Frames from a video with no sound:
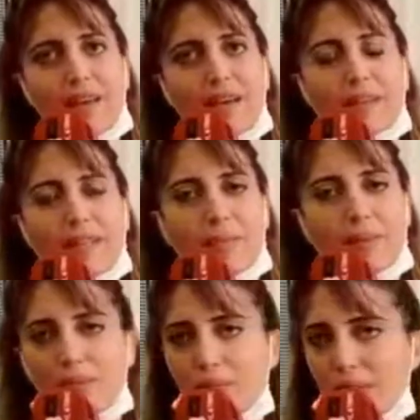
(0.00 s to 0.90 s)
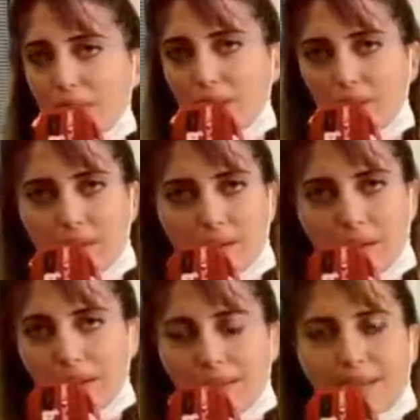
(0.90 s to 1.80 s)
خدامين
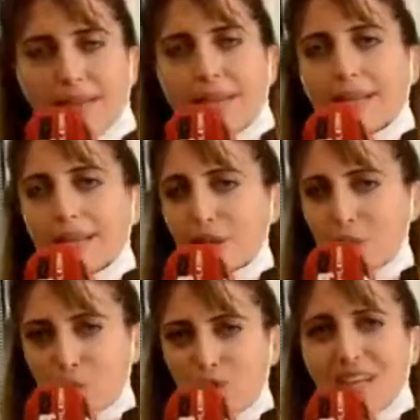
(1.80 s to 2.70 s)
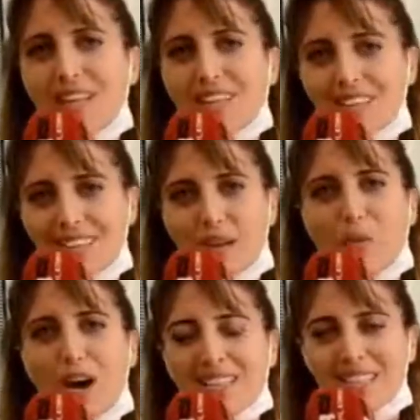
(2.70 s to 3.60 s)
بالانترنت لانه فعلا درنا
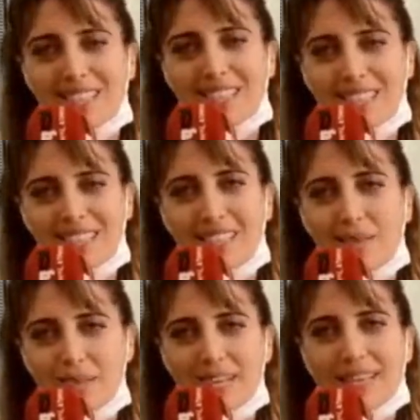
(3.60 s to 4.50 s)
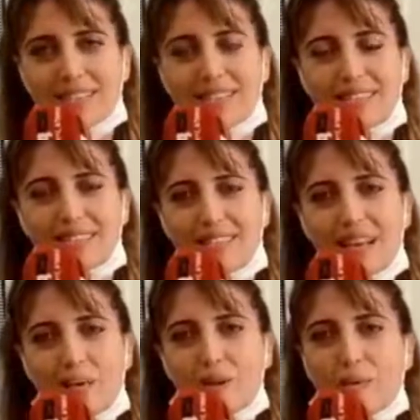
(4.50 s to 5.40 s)
محاضرات كثيره ملي كانت
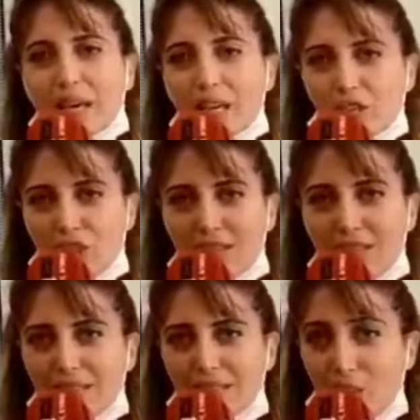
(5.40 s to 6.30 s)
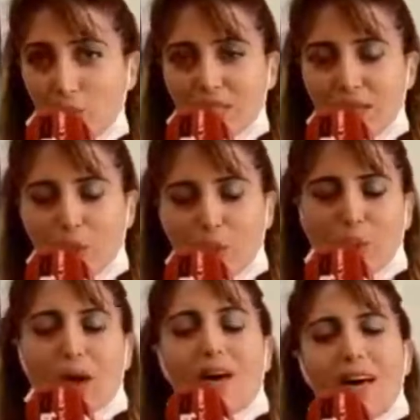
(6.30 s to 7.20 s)
ملي ما كانتش هاد الاجواء ديال
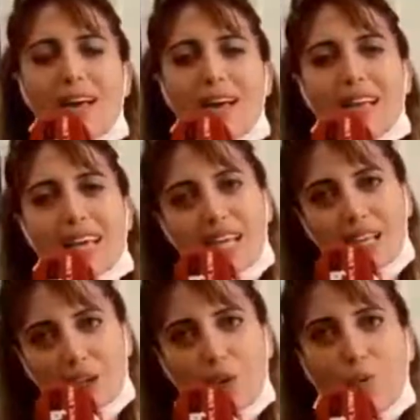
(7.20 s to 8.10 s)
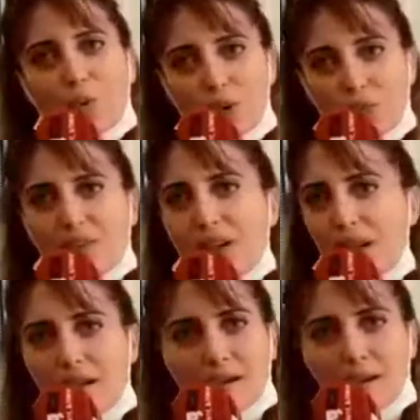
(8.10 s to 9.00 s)
كورونا لكن اليوم
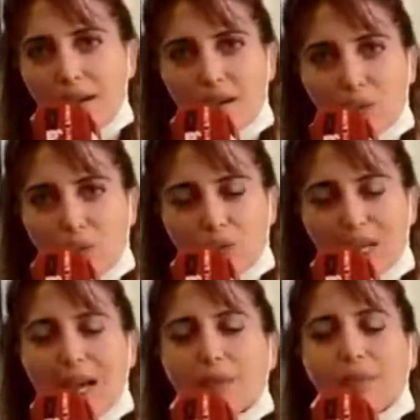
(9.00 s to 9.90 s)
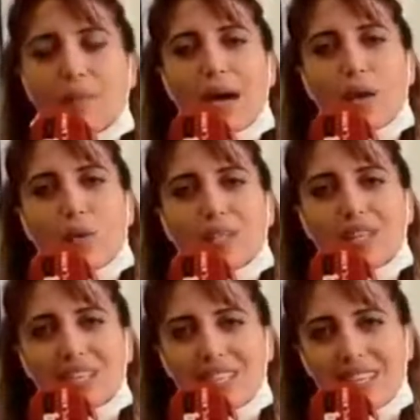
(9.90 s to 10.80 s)
ولفنا وتاقلمنا مع
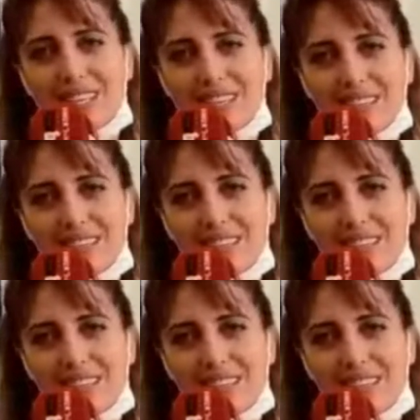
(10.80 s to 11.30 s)
الوضع ديال